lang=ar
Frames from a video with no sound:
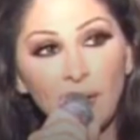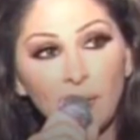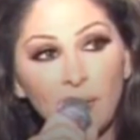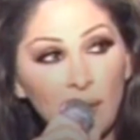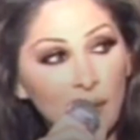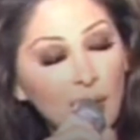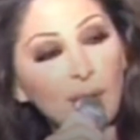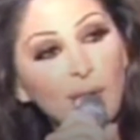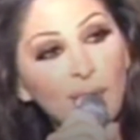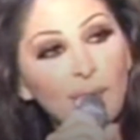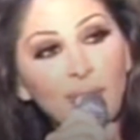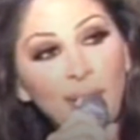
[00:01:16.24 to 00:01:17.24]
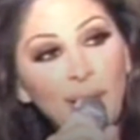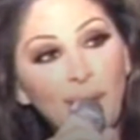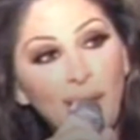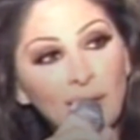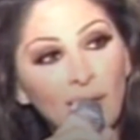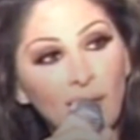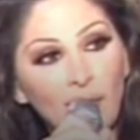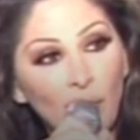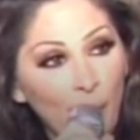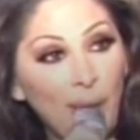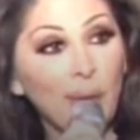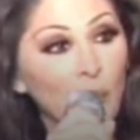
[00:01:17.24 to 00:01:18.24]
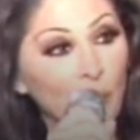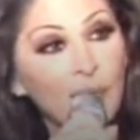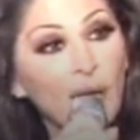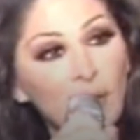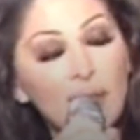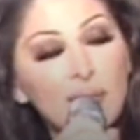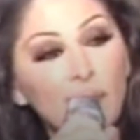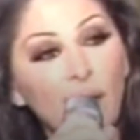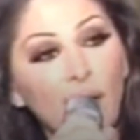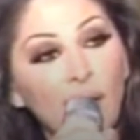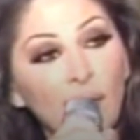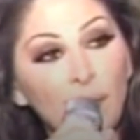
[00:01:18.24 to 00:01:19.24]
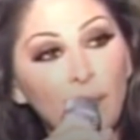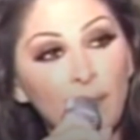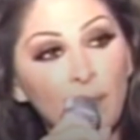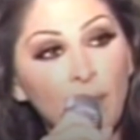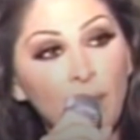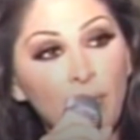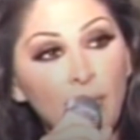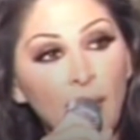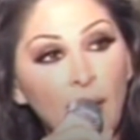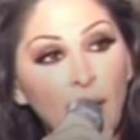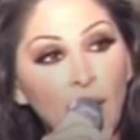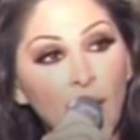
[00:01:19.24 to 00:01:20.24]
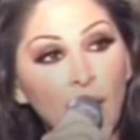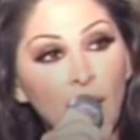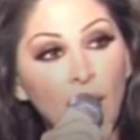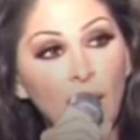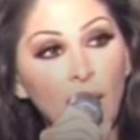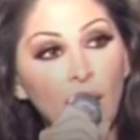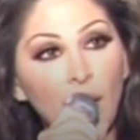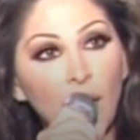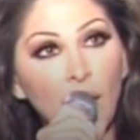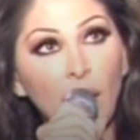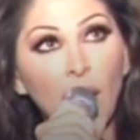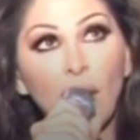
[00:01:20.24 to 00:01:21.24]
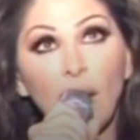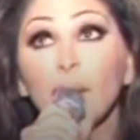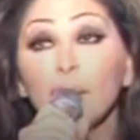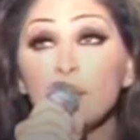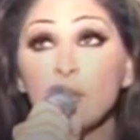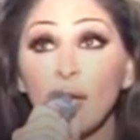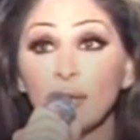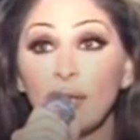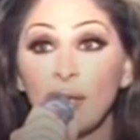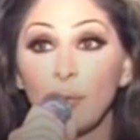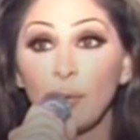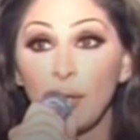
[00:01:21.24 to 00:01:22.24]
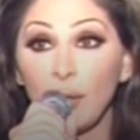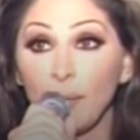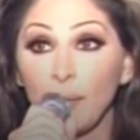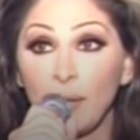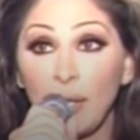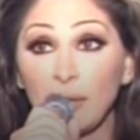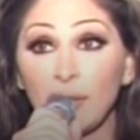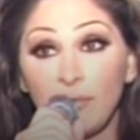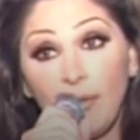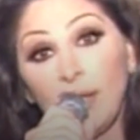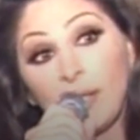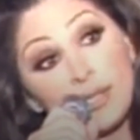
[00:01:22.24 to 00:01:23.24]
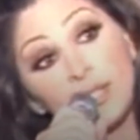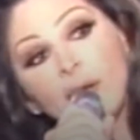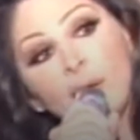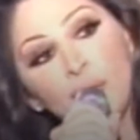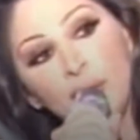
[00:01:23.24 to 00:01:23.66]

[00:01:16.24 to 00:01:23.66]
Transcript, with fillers: تحب؟ كان كل يوم بحب حدا ممكن الحب بقلبك يتحول عداوه؟ اذا اذاك الشخص الاخر مش عداوه برده فعل كثير